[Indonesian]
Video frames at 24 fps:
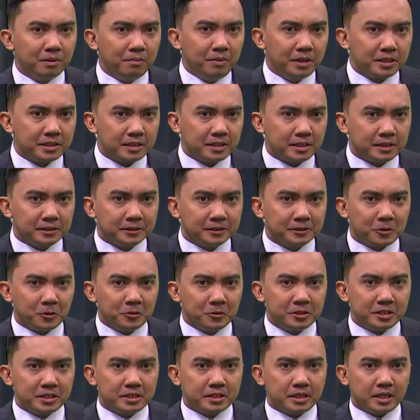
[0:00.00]
Pemirsa,
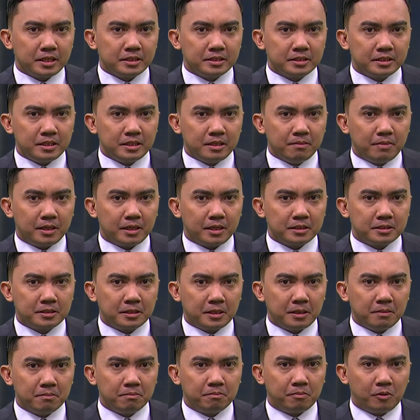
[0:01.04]
konsistensi
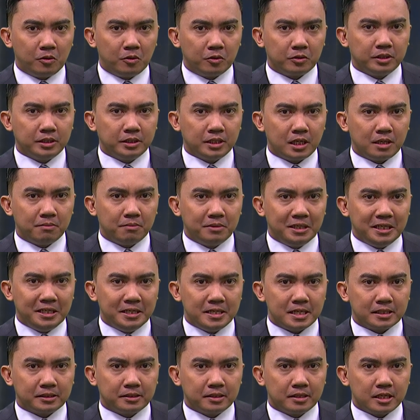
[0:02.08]
Bareskrim Polri dalam
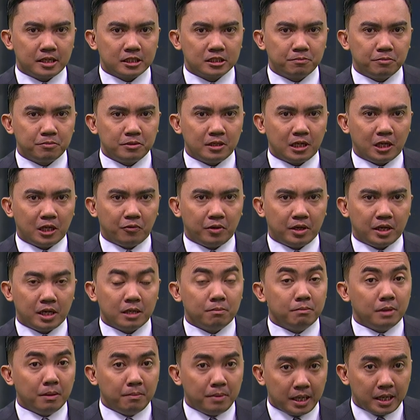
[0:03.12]
menindak tegas
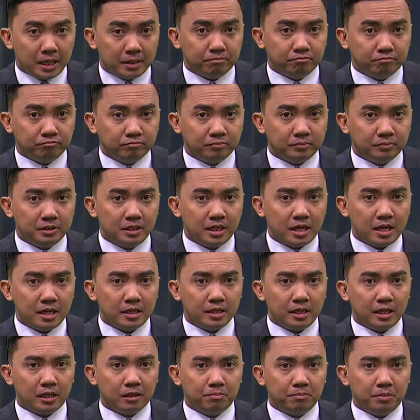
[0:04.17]
penyelewengan BBM
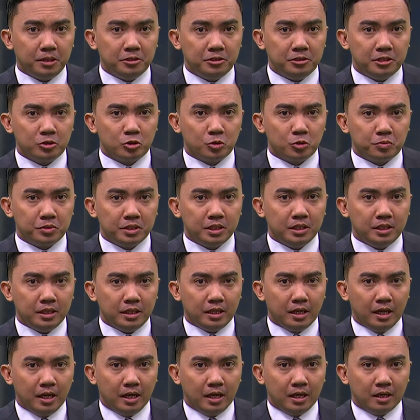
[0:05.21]
dan LPG
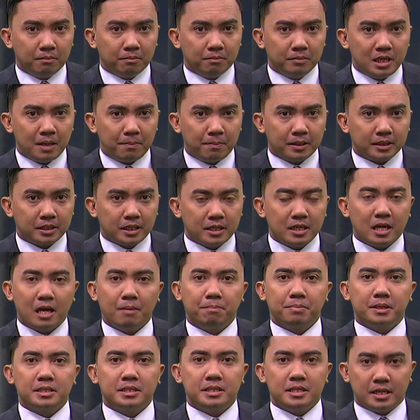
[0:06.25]
subsidi mendapatkan
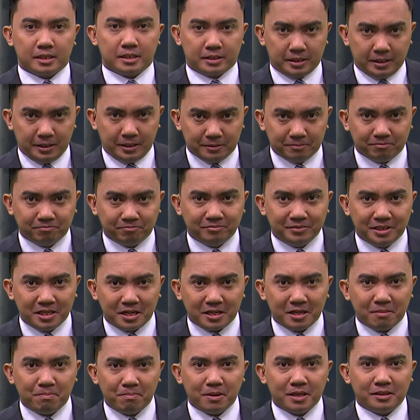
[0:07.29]
apresiasi
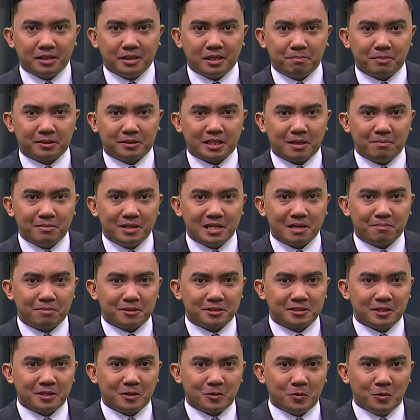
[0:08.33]
dari PT Pertamina
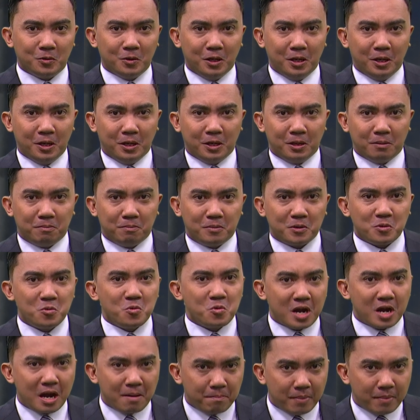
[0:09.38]
Persero.
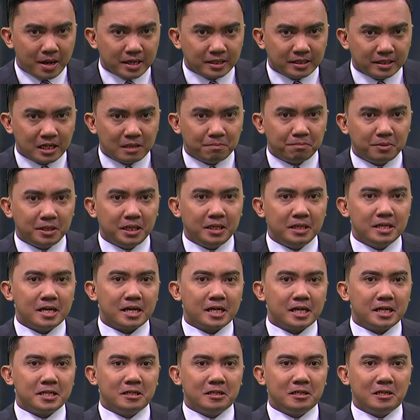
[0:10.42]
Pengungkapan dan
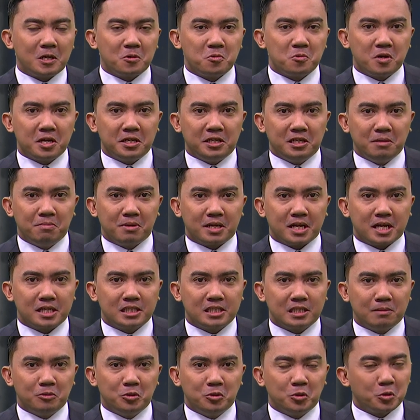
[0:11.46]
penindakan yang dilakukan ini
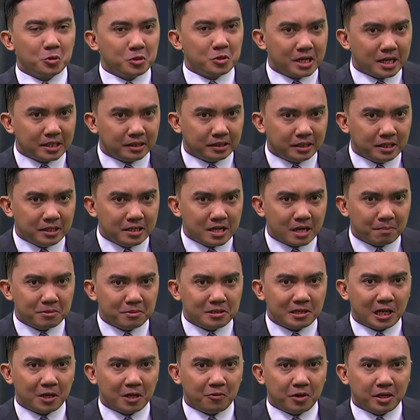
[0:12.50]
berhasil menurunkan tindak
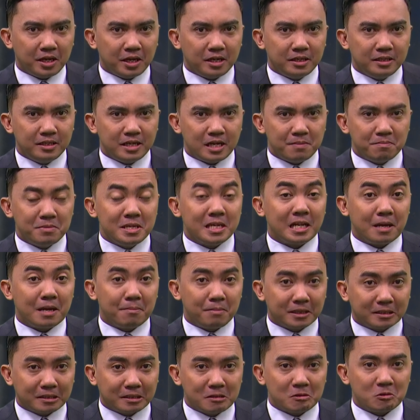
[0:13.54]
penyelewengan dan
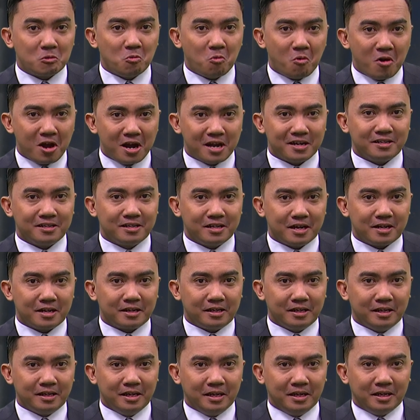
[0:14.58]
menyelamatkan keuangan
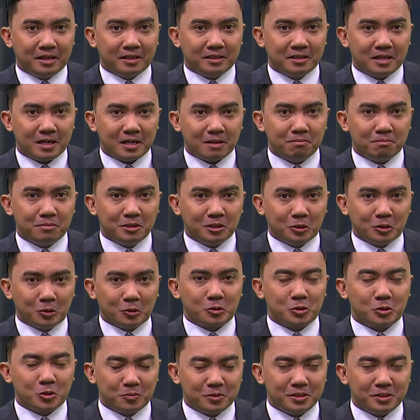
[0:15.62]
negara dalam
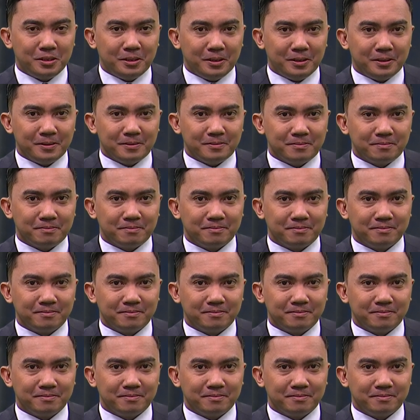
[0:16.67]
bentuk subsidi.